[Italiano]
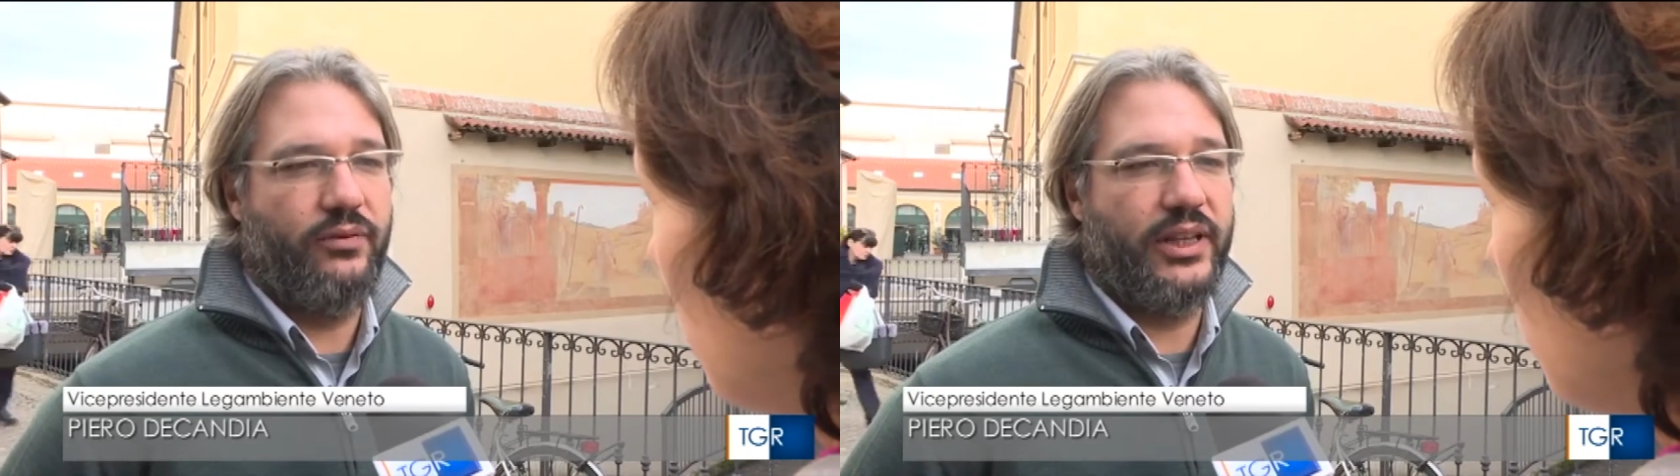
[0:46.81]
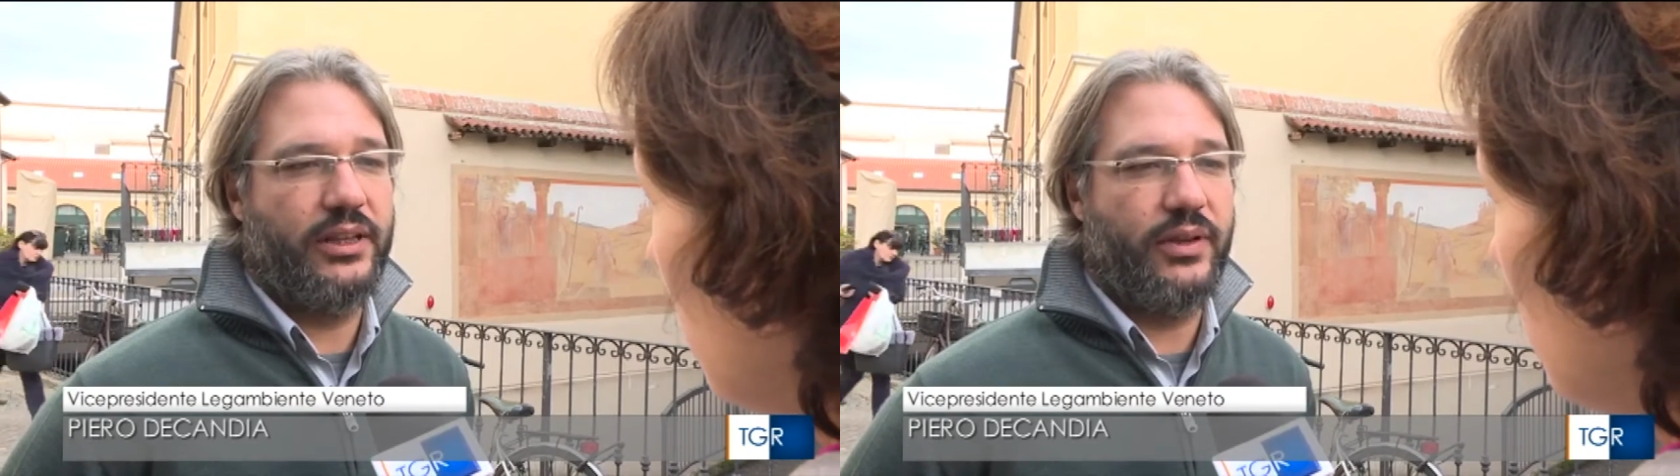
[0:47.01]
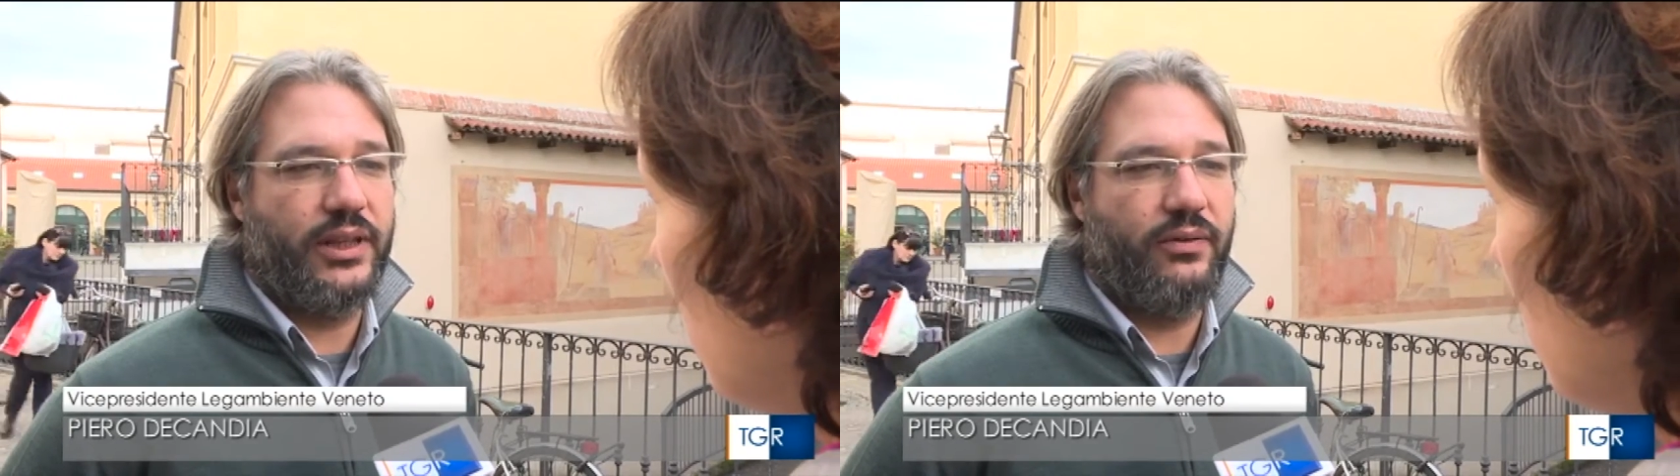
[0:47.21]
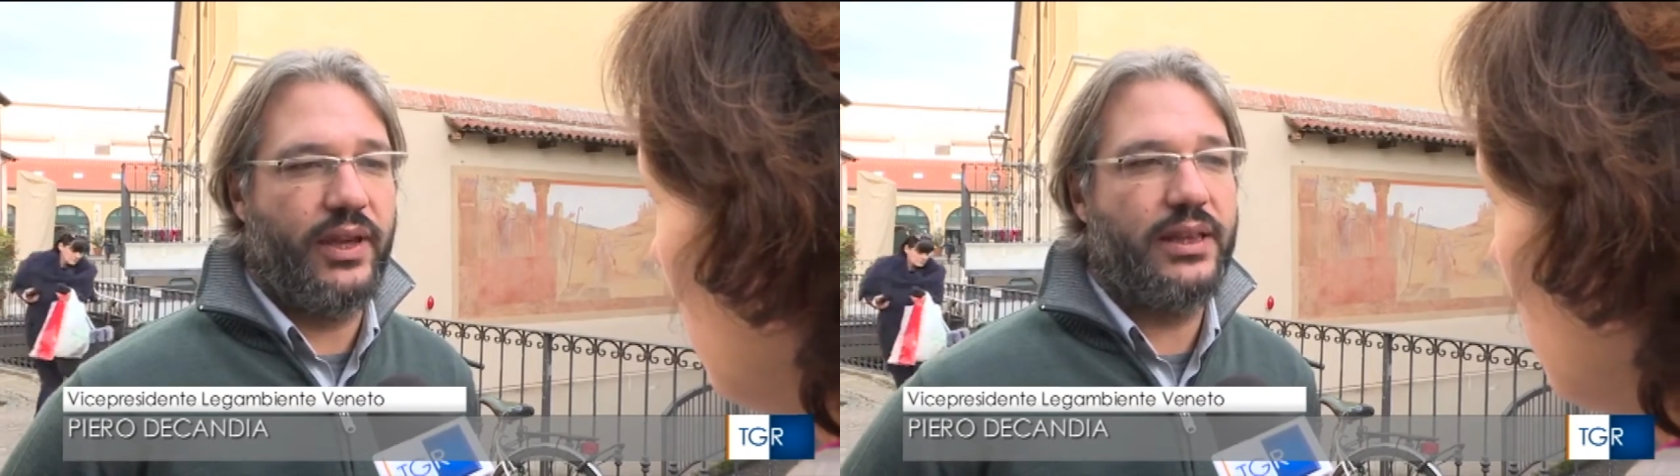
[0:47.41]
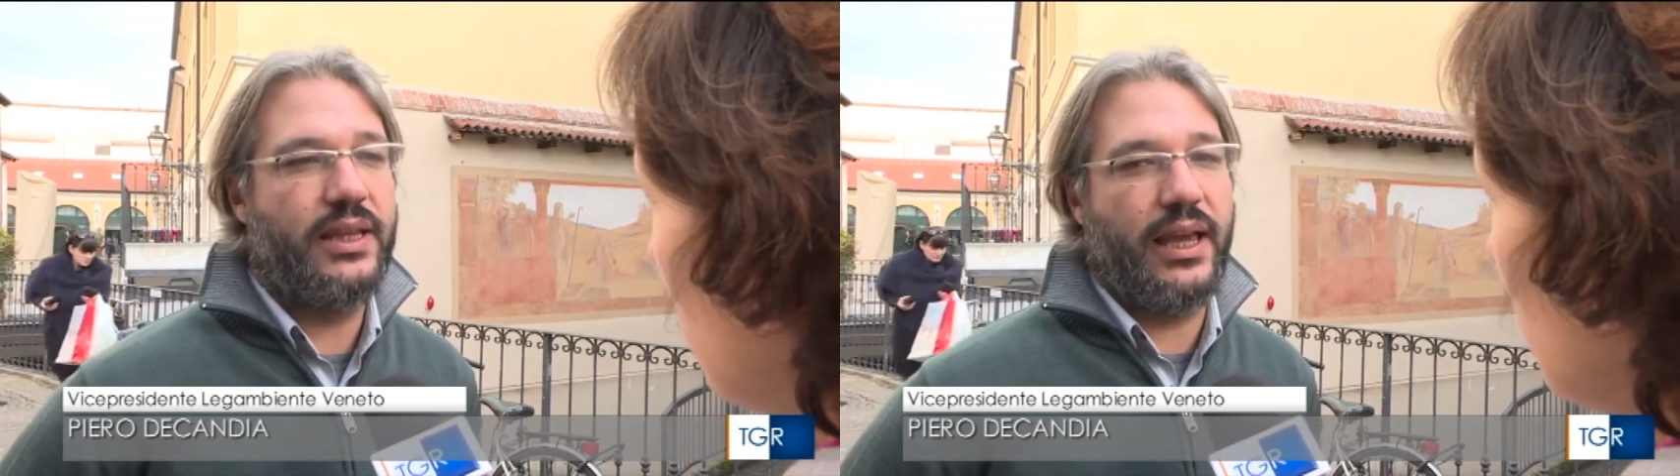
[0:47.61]

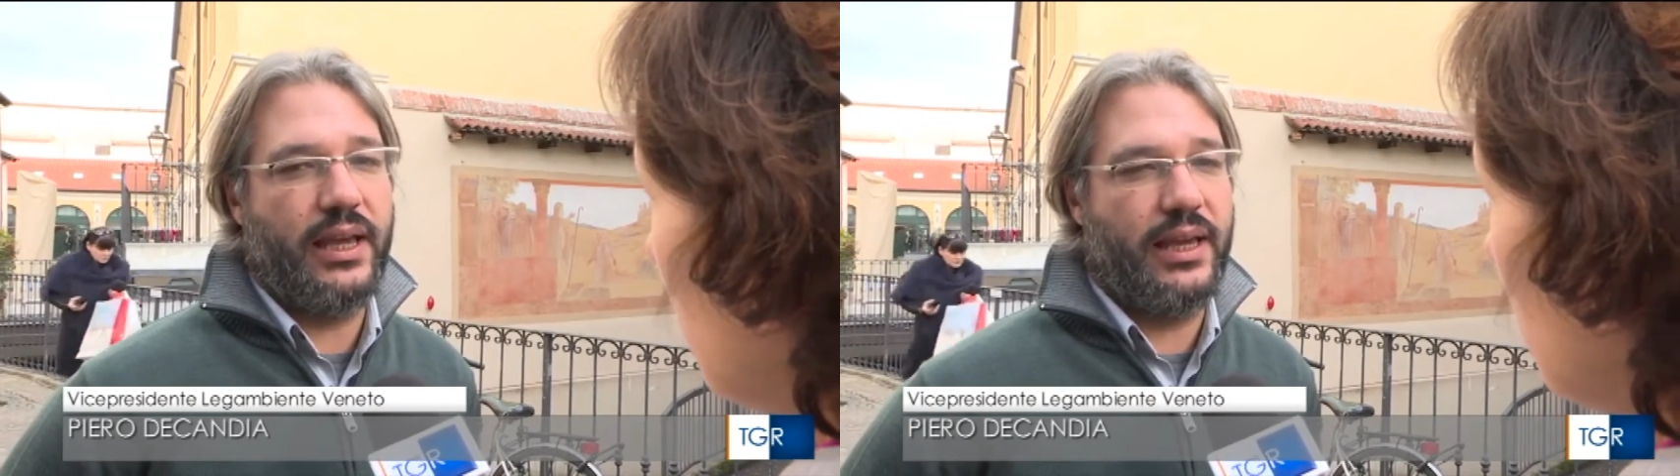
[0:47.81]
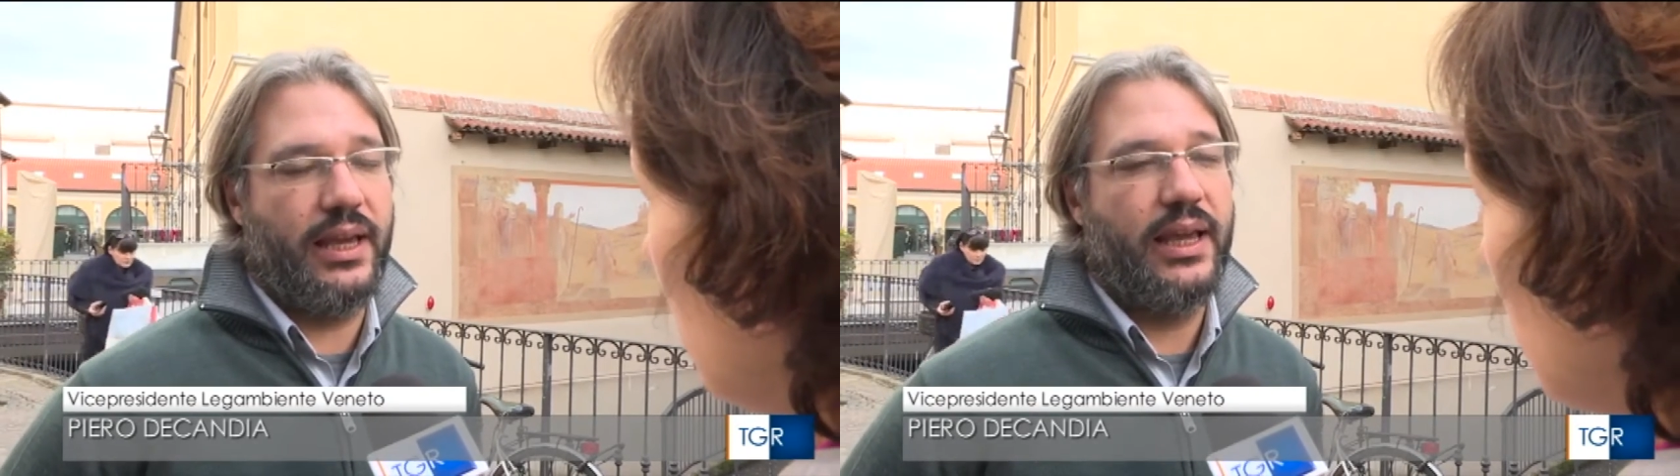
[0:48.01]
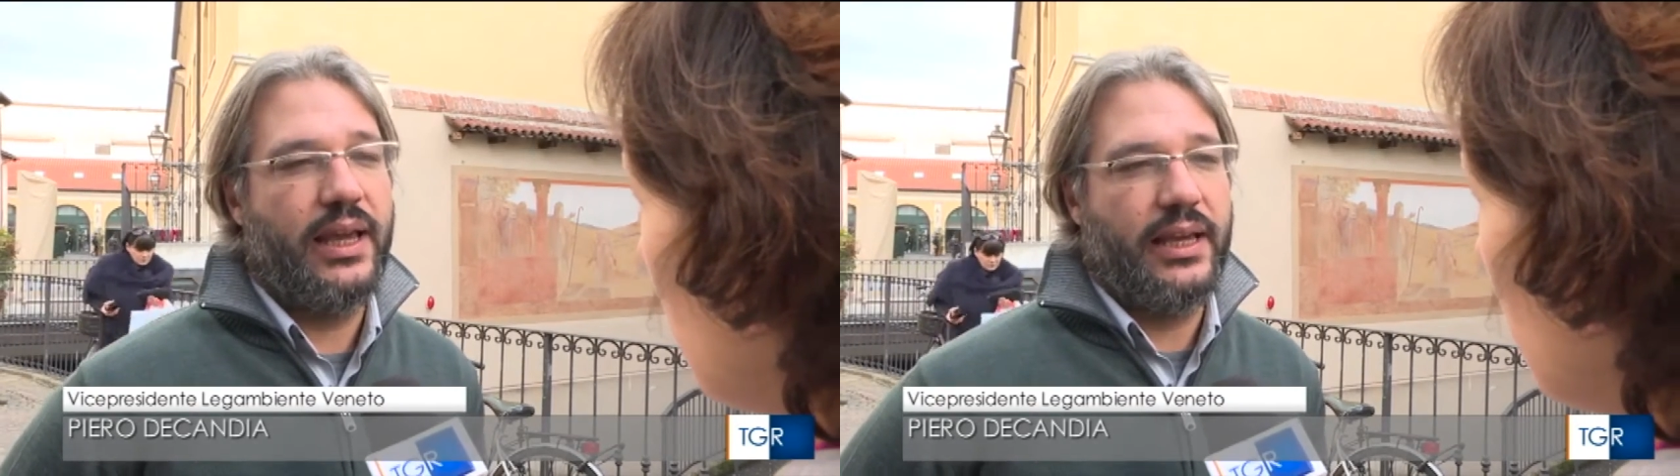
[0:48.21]
2020 e che